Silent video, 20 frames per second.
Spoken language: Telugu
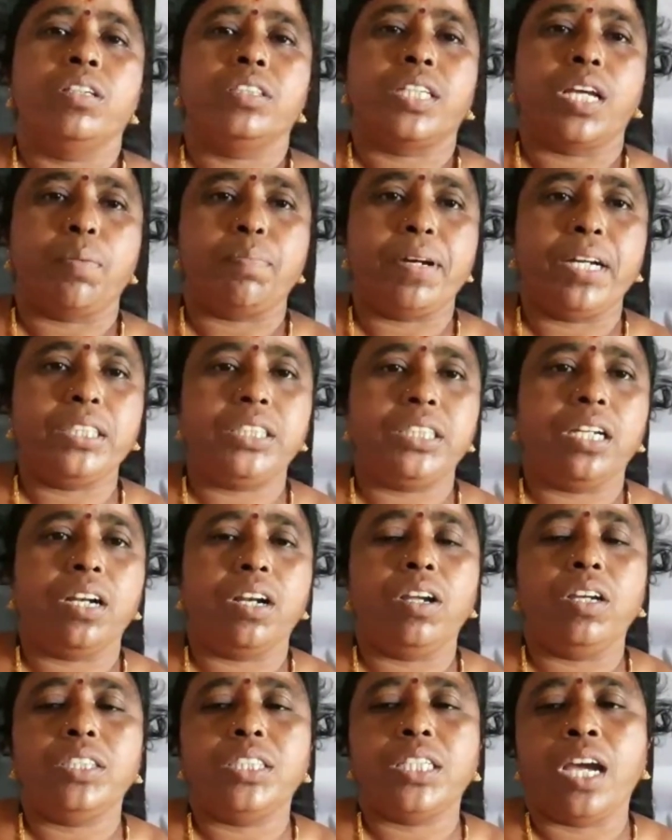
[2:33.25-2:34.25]

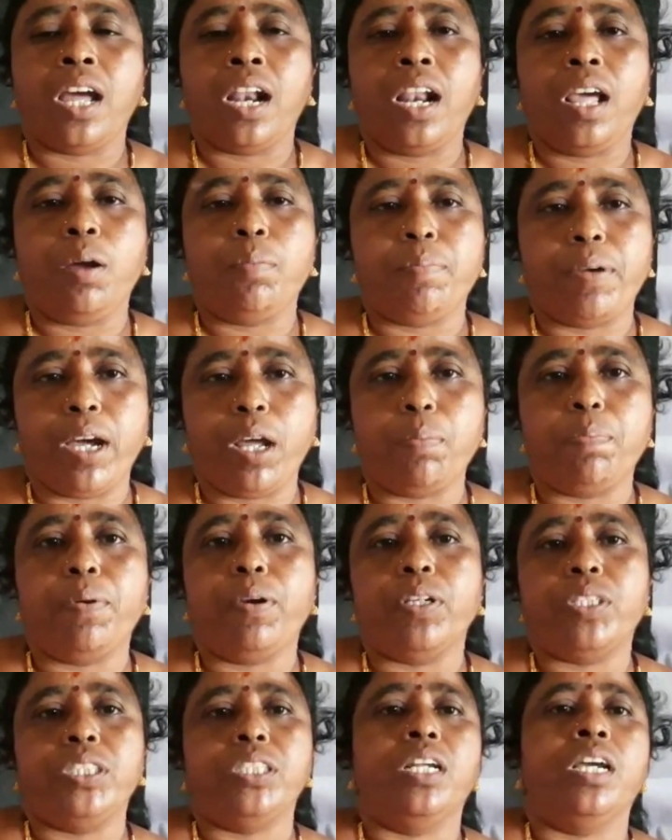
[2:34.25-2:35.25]
సమాజంలో చాలా మార్పులు
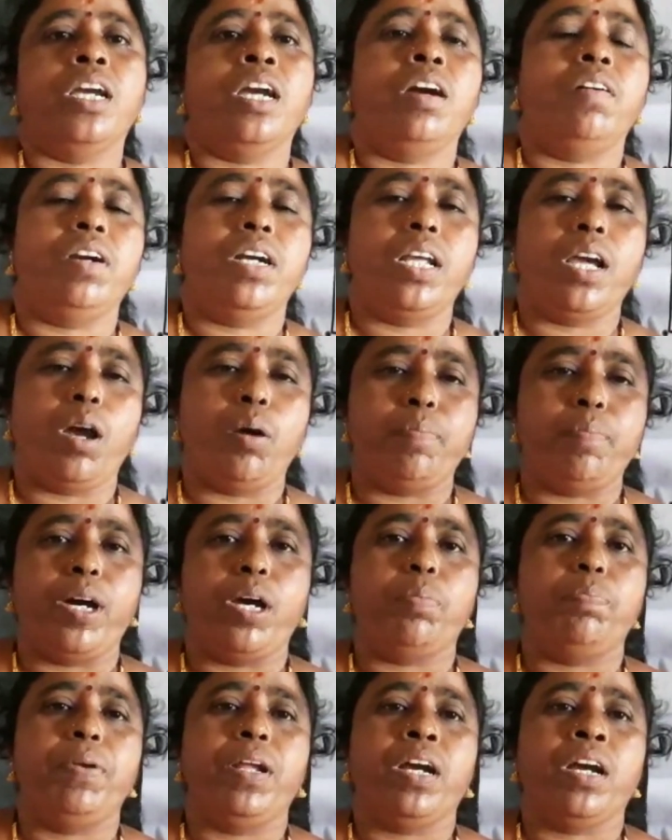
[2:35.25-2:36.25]
వచ్చినాయి కాబట్టి ఆ
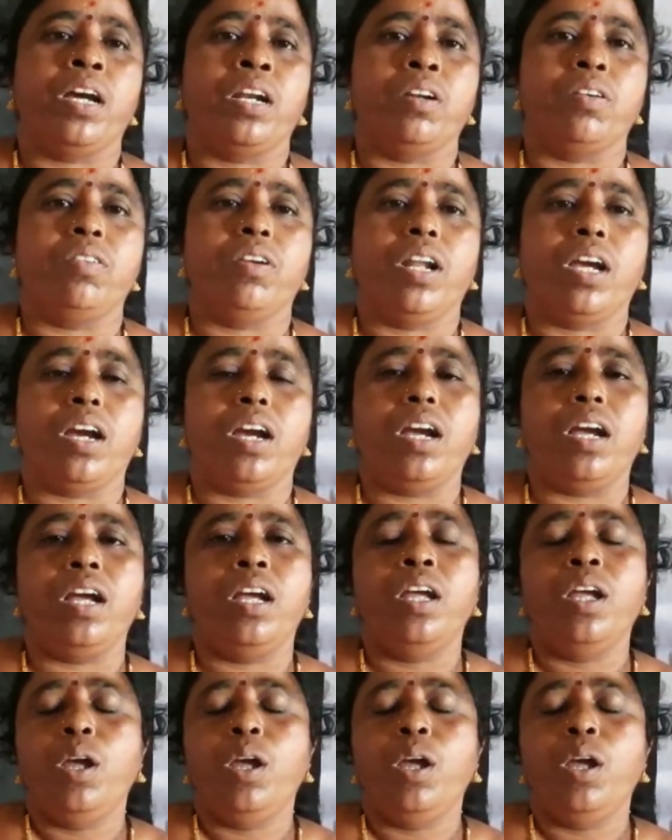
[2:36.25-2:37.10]
మార్పులకు అనుగుణంగా